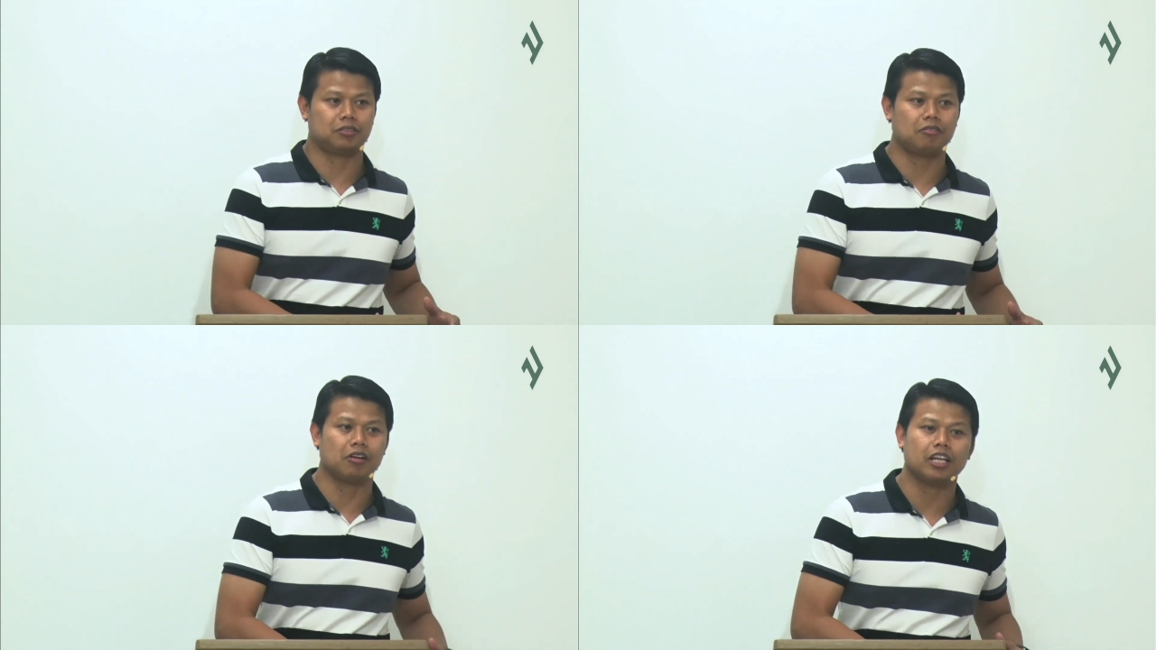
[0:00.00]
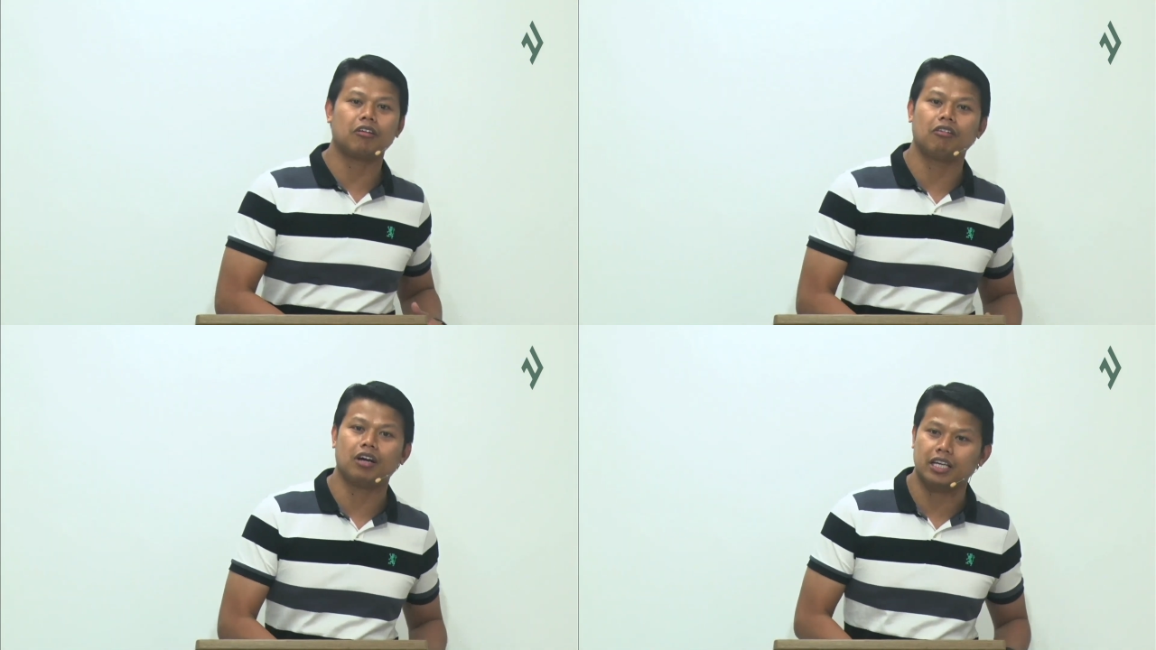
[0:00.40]
Kung
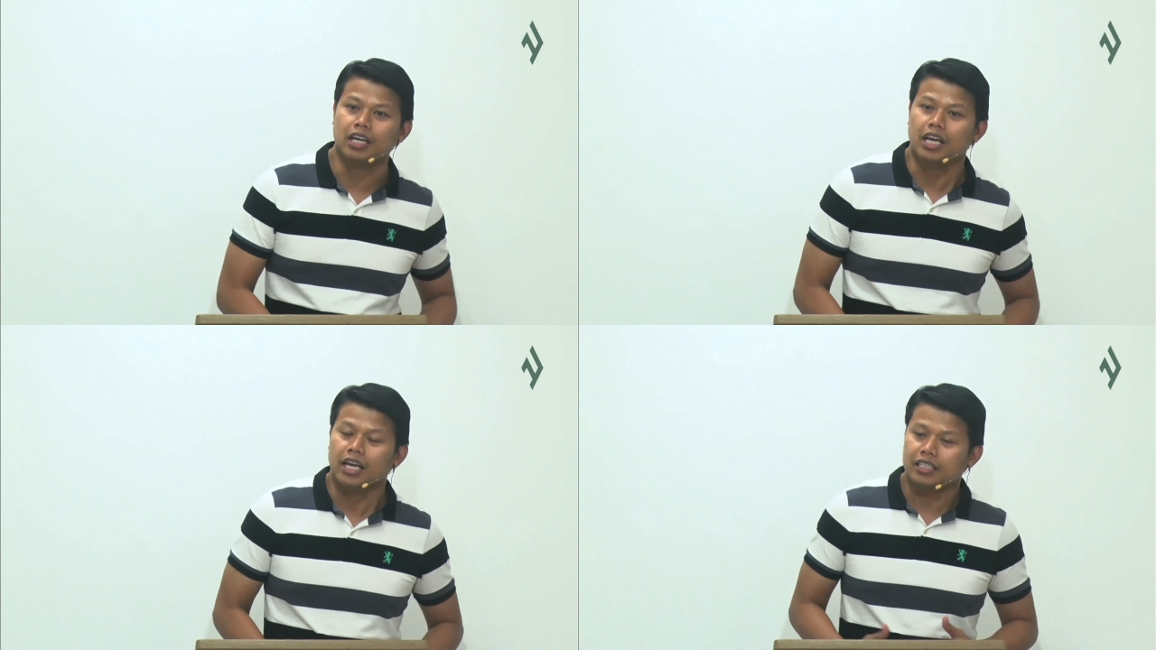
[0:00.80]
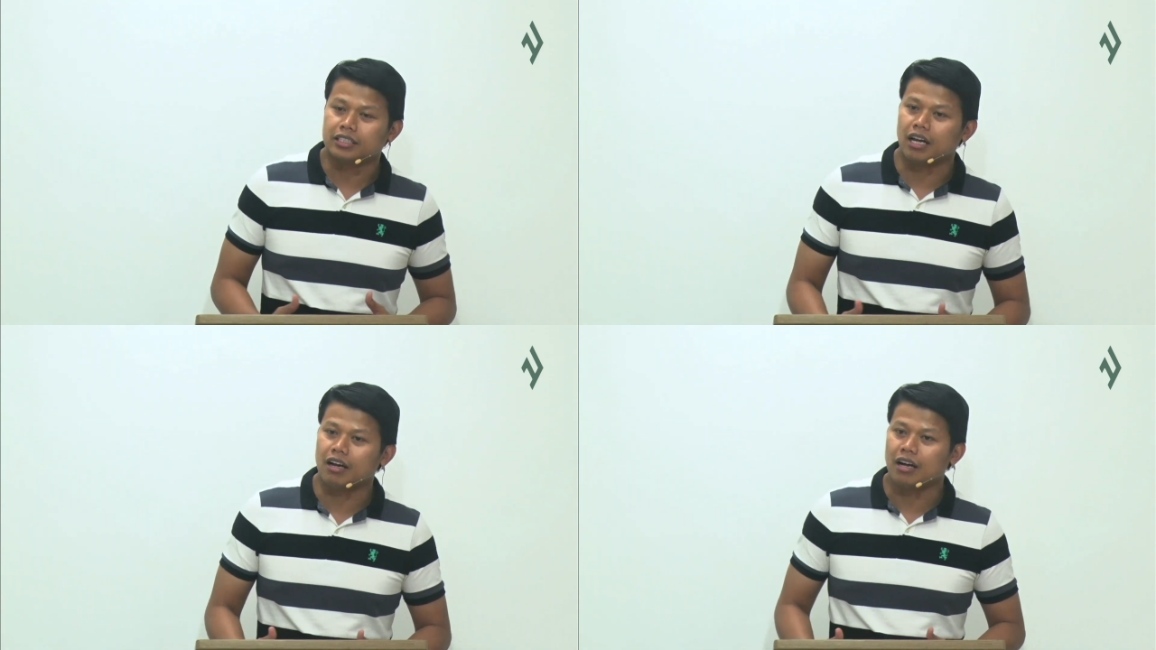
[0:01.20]
ito ay
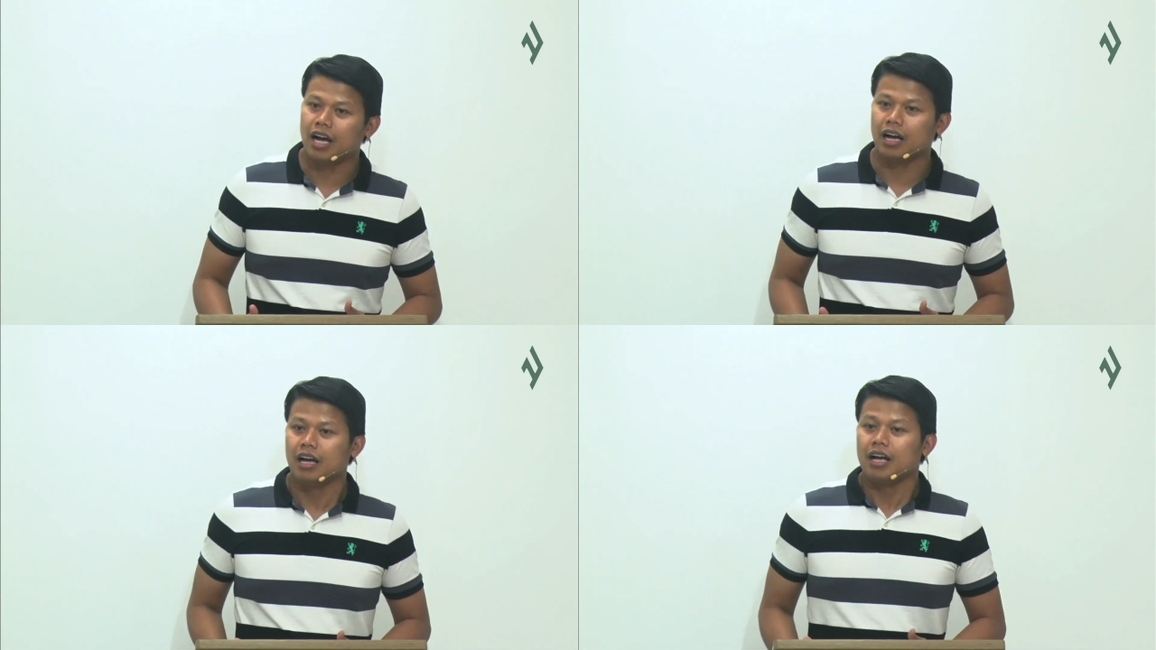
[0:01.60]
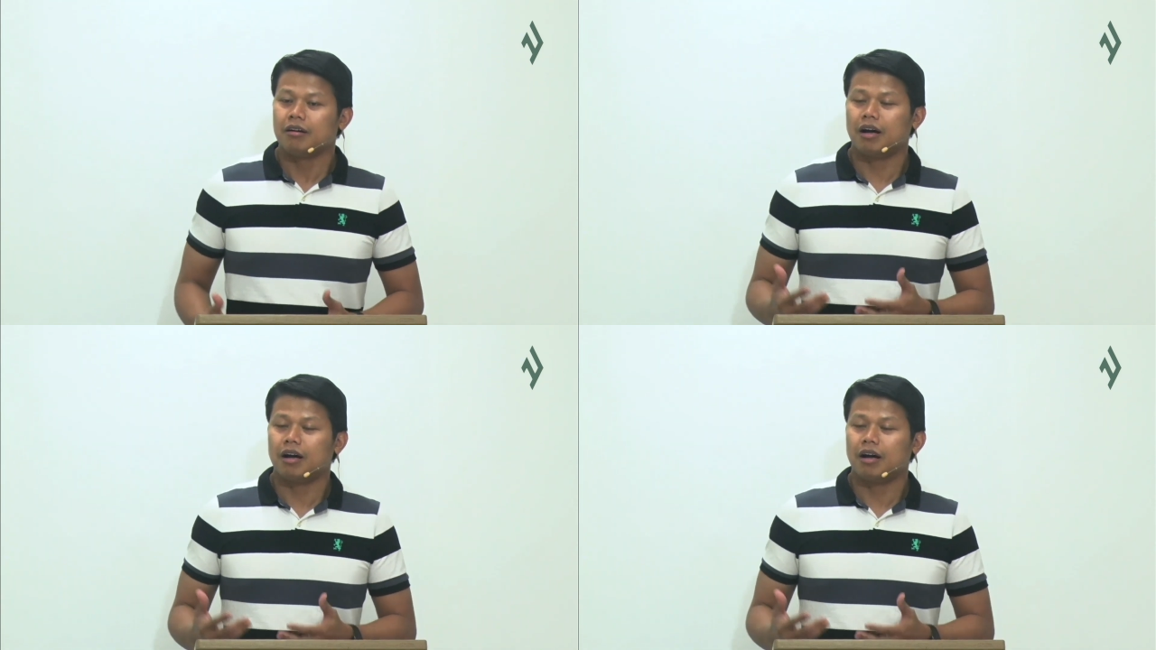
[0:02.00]
isang uh, uh,